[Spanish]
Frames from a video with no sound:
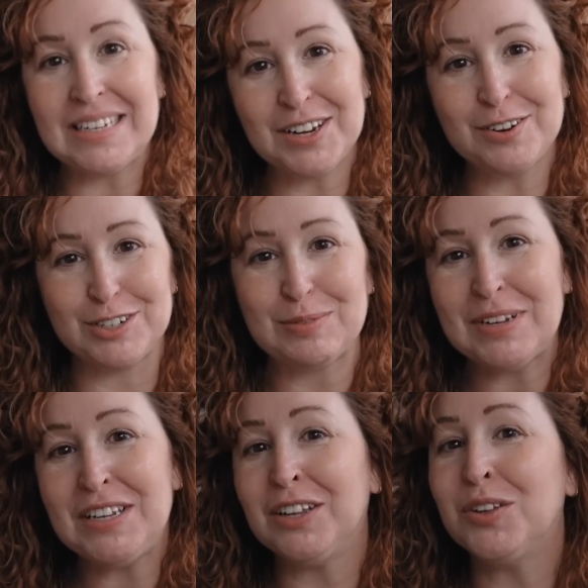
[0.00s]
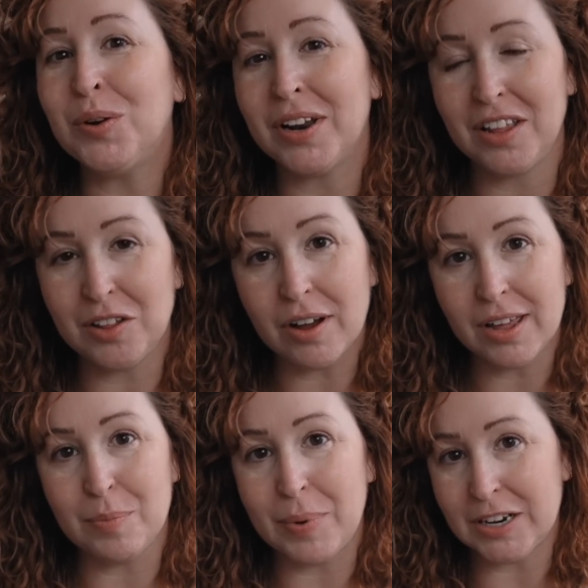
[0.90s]
chicos, me siento un ratito
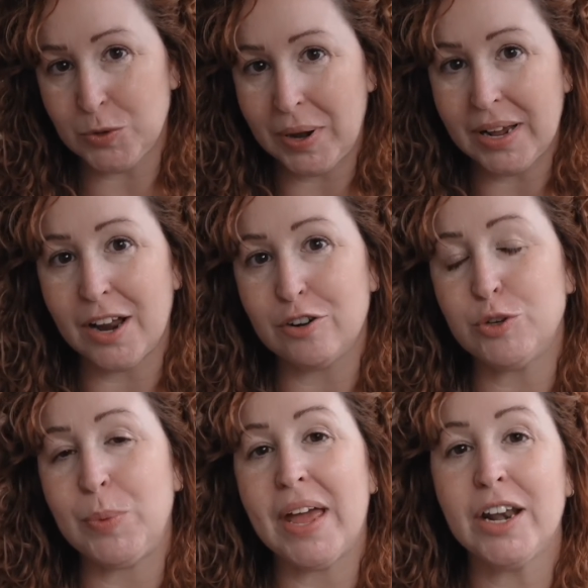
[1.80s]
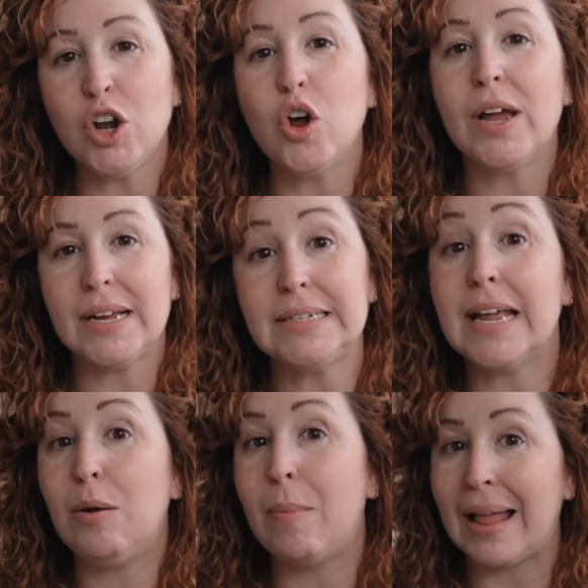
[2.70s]
aquí para explicaros bien lo que es
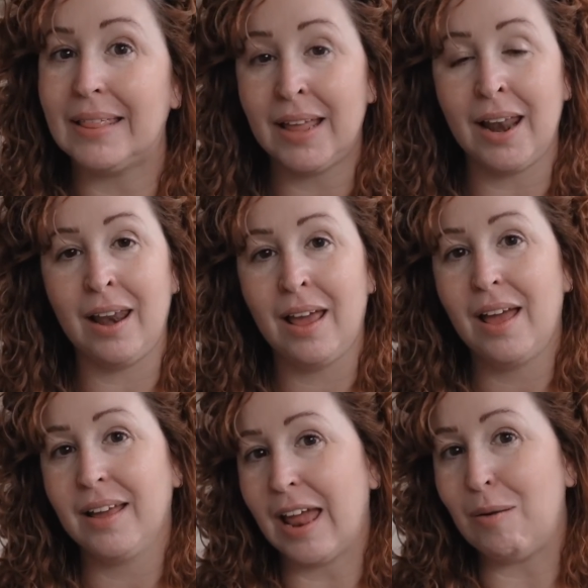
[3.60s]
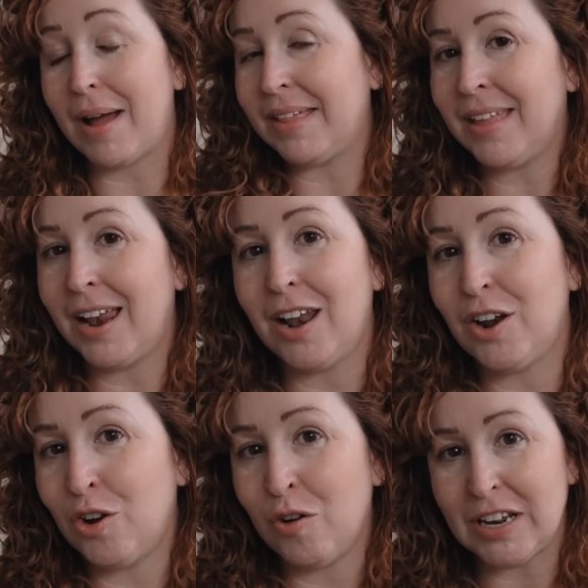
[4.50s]
el bundle, que el bundle
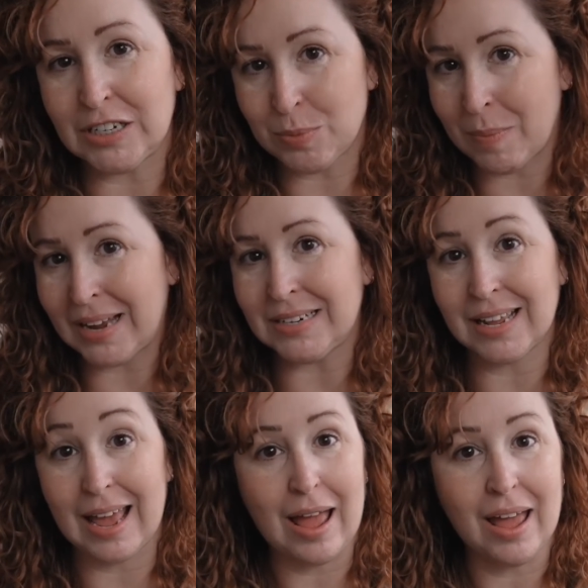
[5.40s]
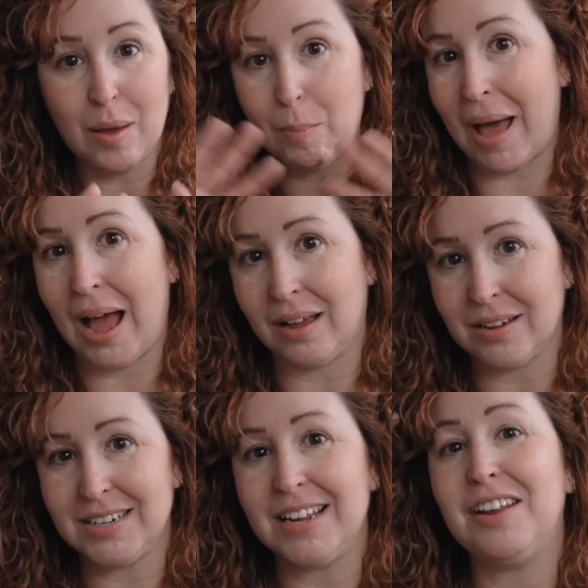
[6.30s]
no es más que
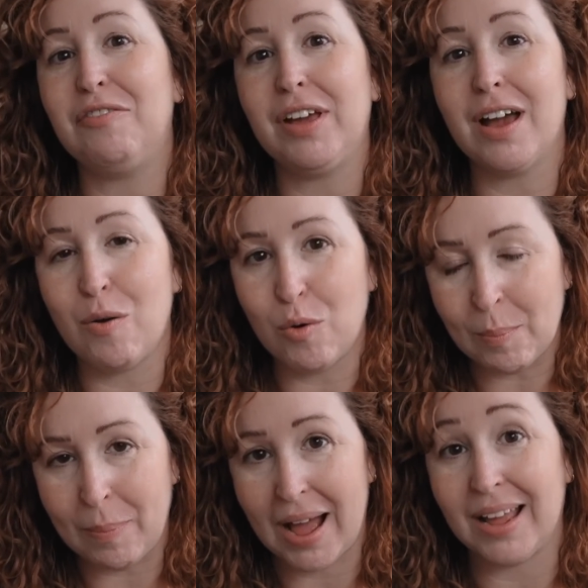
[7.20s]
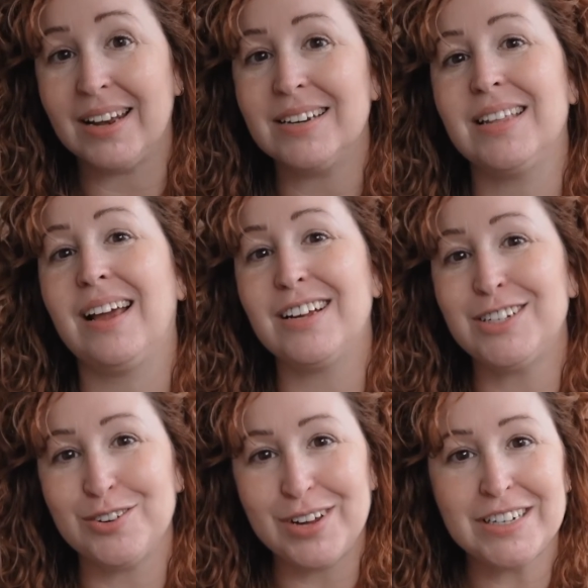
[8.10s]
pack, significa un pack. En este
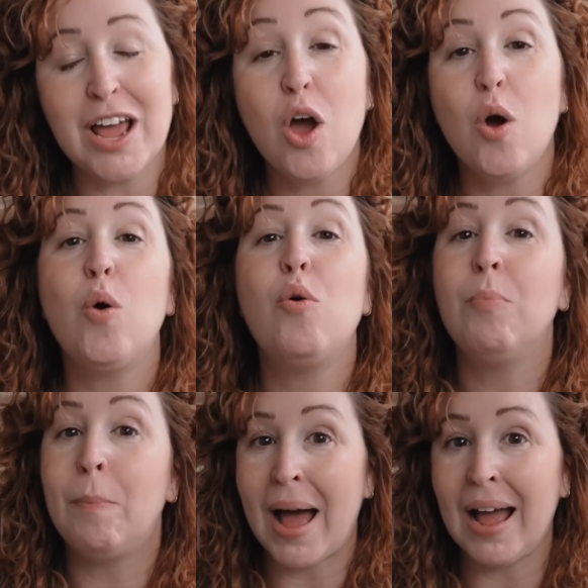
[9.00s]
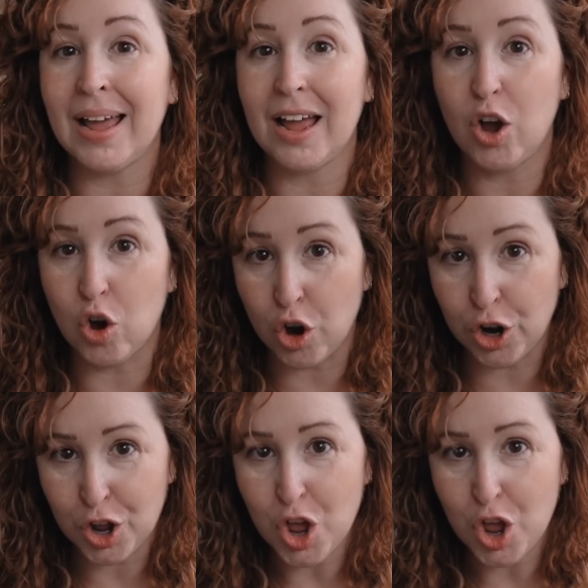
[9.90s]
caso es un pack con